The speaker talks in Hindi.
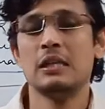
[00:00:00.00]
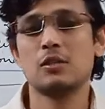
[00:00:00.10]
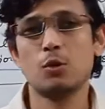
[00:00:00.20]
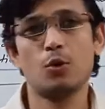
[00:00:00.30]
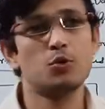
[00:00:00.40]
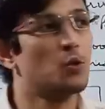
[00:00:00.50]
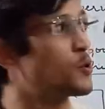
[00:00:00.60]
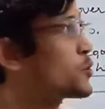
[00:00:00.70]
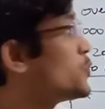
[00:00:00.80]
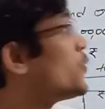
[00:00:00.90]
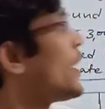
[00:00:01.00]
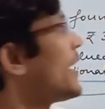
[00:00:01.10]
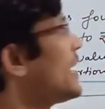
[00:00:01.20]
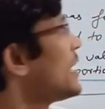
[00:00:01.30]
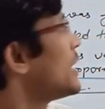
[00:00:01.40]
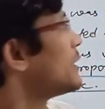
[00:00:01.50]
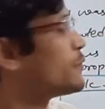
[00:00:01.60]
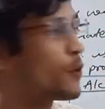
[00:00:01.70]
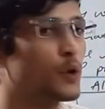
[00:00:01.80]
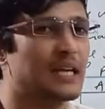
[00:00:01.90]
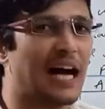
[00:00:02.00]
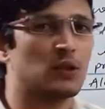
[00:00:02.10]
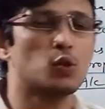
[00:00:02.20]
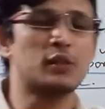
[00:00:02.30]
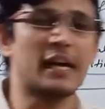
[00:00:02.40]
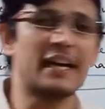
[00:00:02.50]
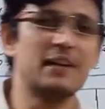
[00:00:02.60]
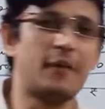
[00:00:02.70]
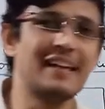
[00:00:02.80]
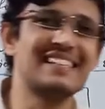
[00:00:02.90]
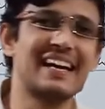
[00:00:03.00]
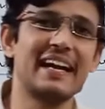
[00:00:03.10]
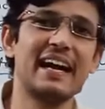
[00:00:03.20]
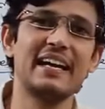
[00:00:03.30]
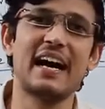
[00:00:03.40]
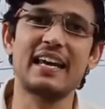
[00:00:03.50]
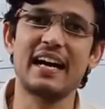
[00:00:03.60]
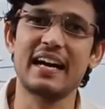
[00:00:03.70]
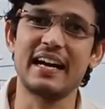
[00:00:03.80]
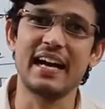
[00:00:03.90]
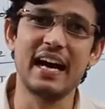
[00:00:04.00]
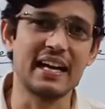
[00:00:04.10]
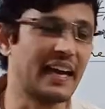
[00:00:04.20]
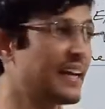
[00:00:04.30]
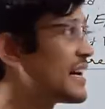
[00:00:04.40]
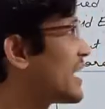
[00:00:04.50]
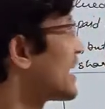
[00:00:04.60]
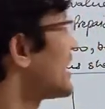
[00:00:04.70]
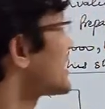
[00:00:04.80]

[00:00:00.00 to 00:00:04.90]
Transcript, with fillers: सो so, जो क्यू है वो ना तो सेक्रीफाइस करेगा ना क्या करेगा गेन करेगा